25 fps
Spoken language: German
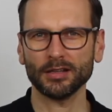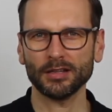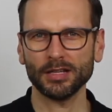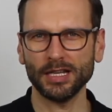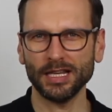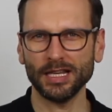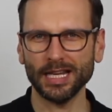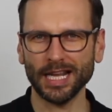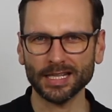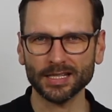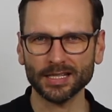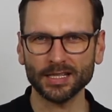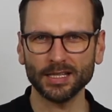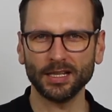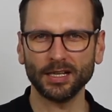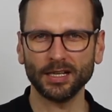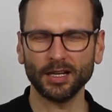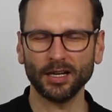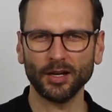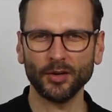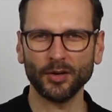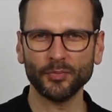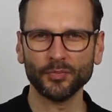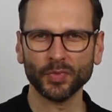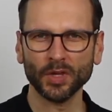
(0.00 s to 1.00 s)

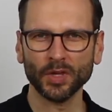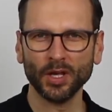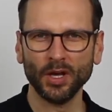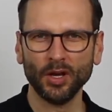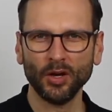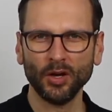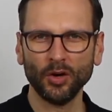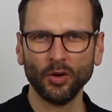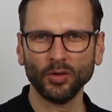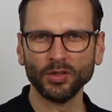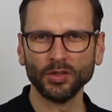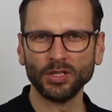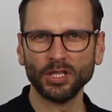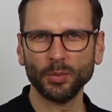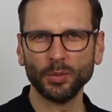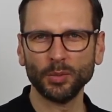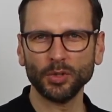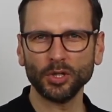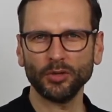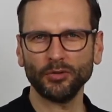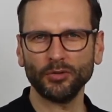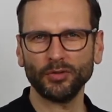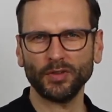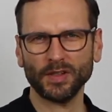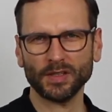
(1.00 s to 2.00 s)
Klassiker. Und hier bin
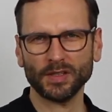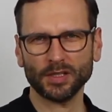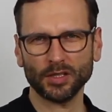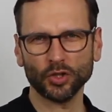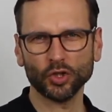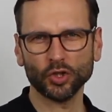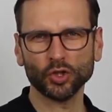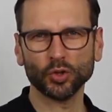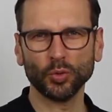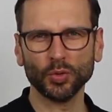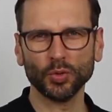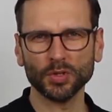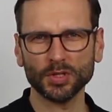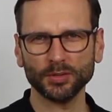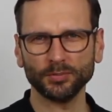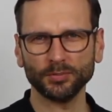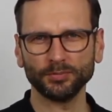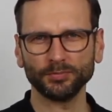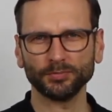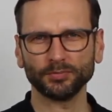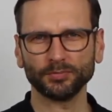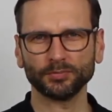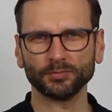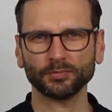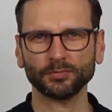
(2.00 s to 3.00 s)
ich auf etwas gestoßen,